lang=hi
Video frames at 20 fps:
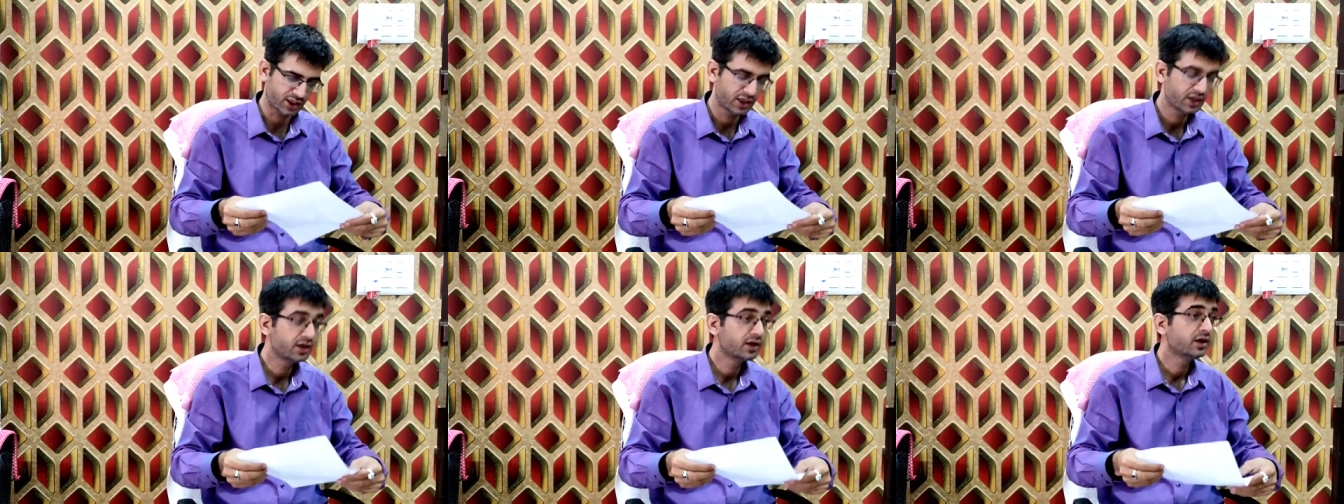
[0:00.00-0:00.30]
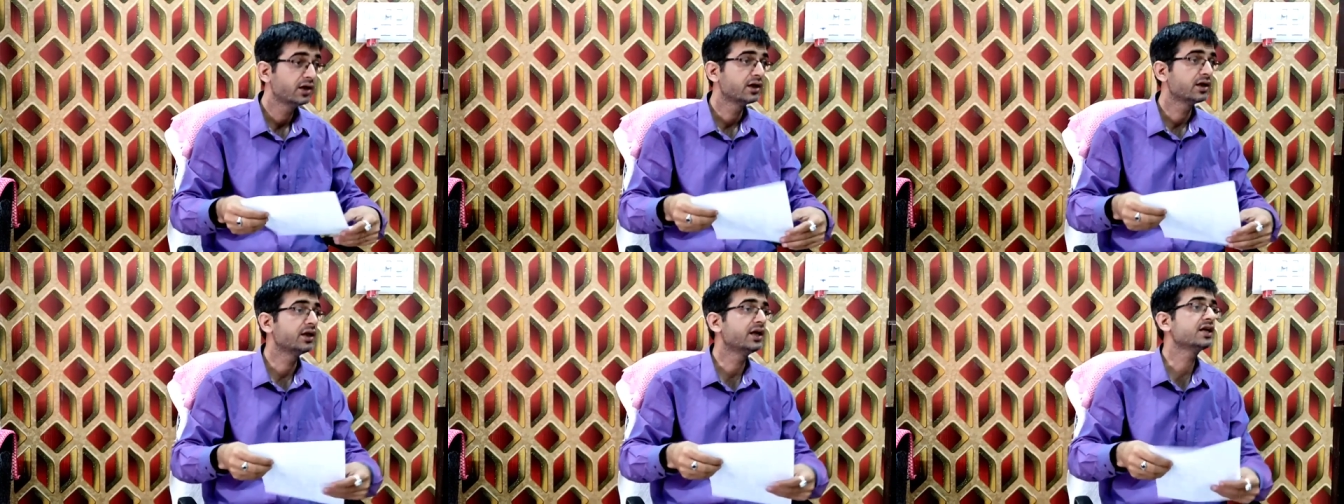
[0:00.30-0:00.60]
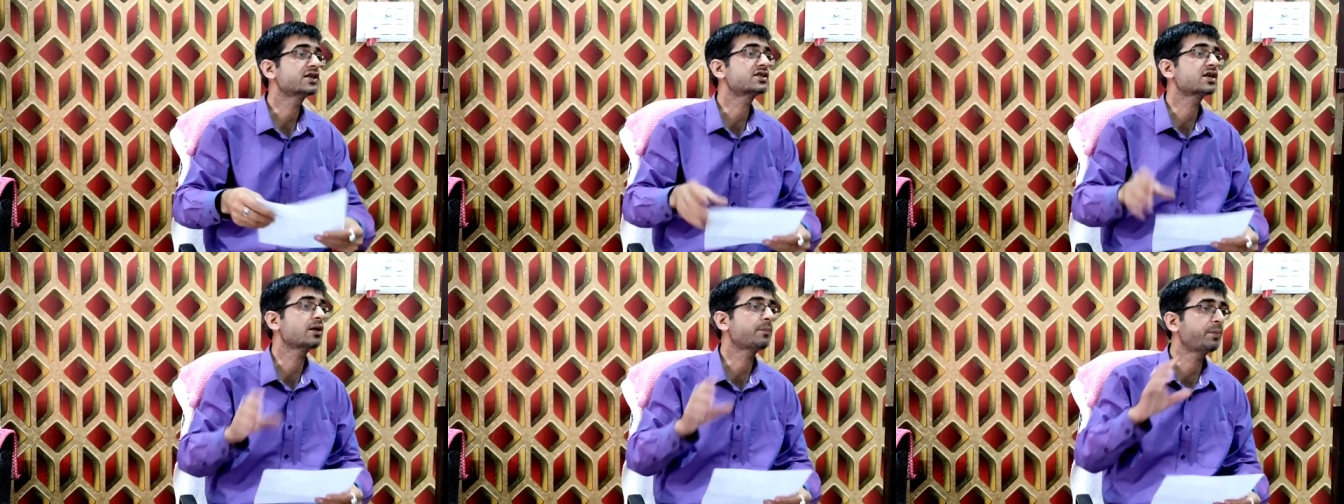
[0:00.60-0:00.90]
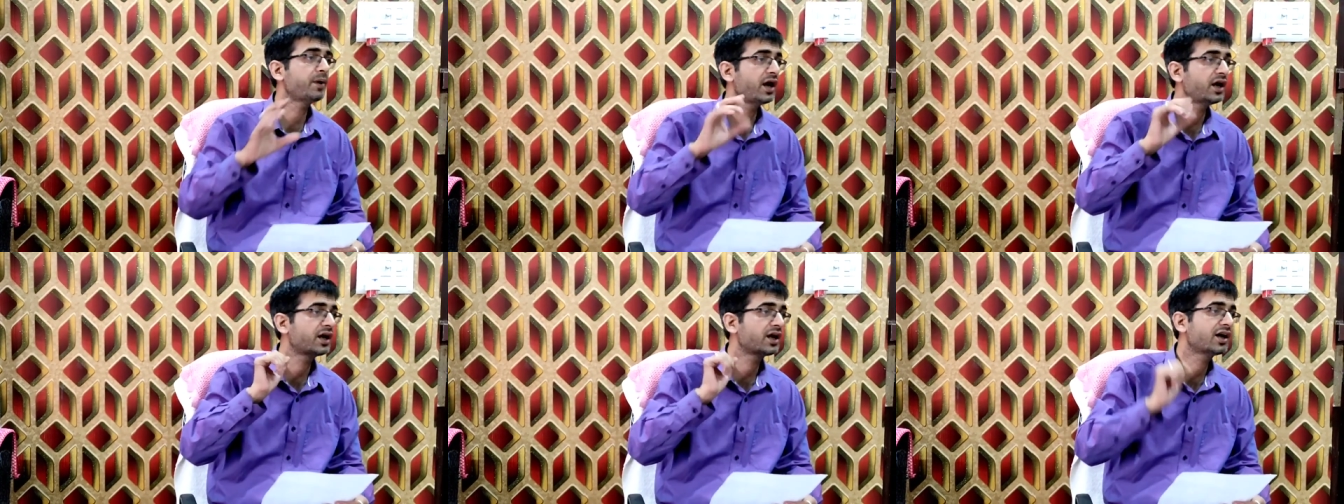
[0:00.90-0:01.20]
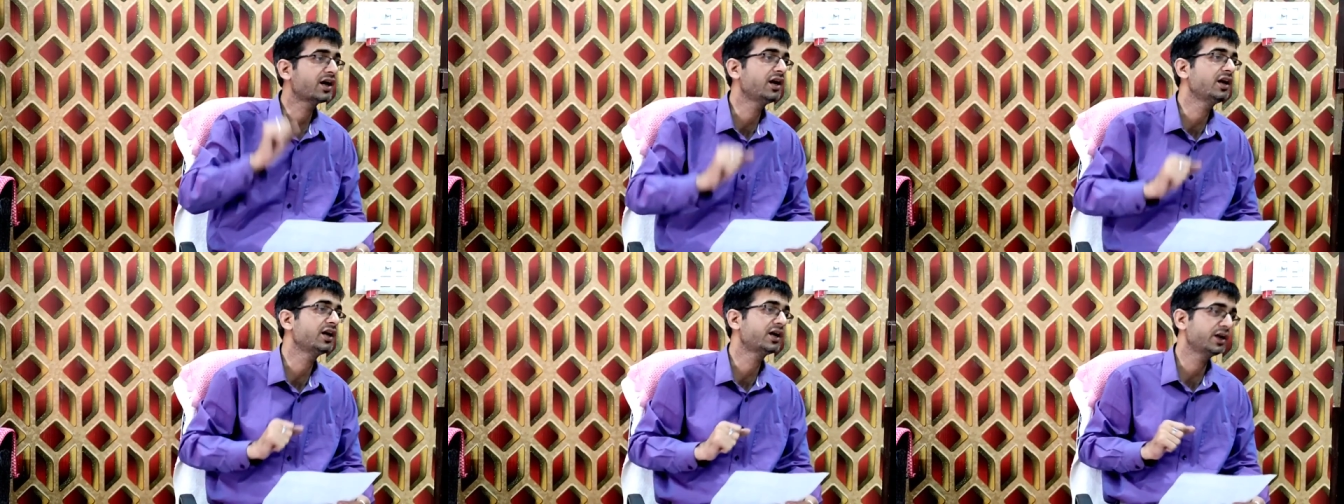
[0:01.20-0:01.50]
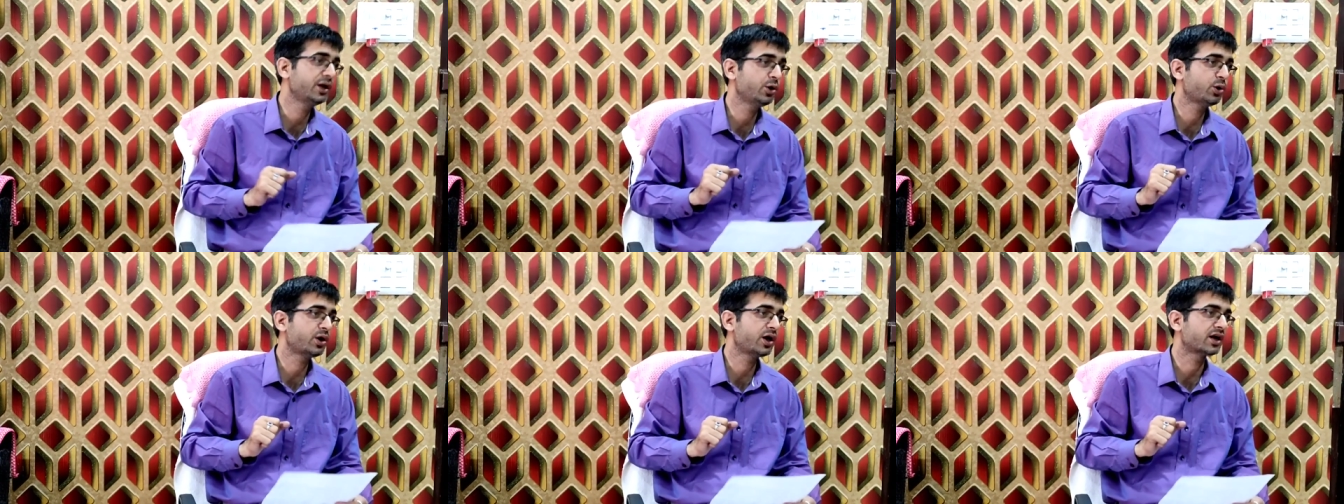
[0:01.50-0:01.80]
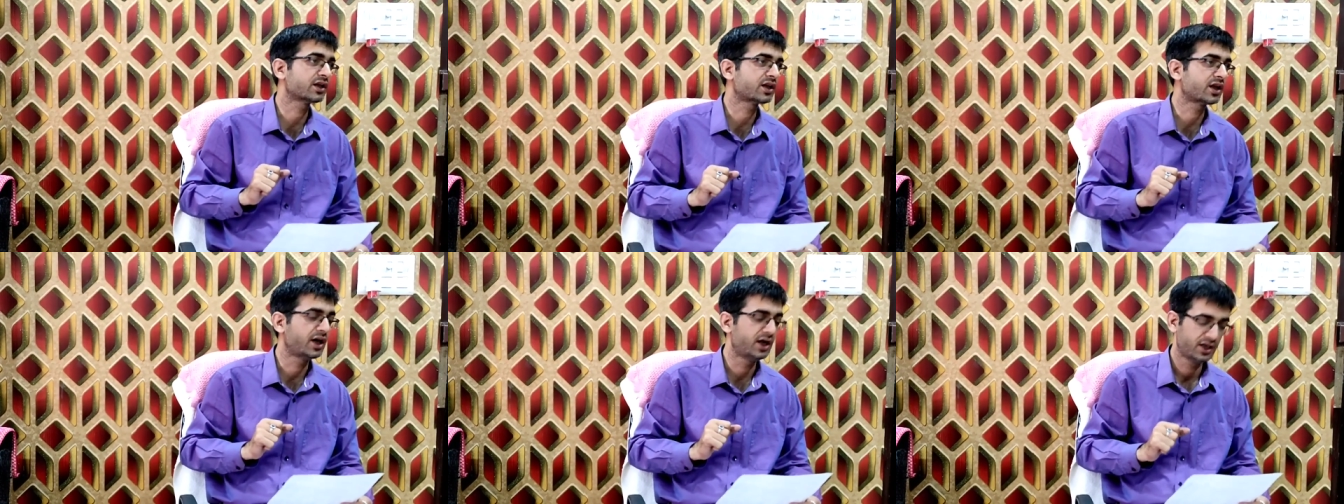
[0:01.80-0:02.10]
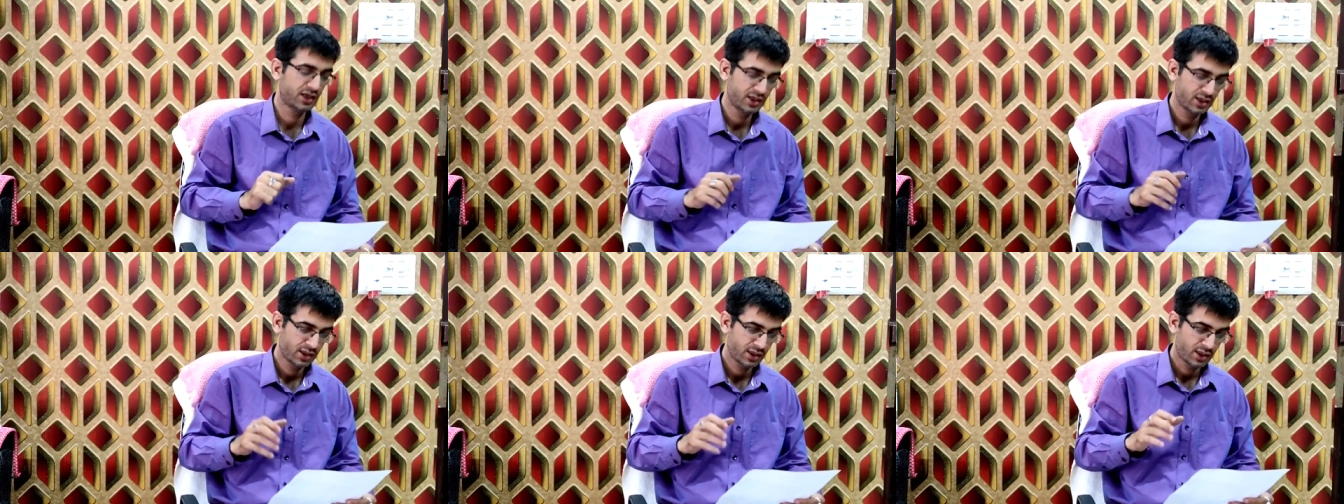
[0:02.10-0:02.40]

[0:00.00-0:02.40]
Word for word: था नेचर पे आर्टिकल लिखने को कहा था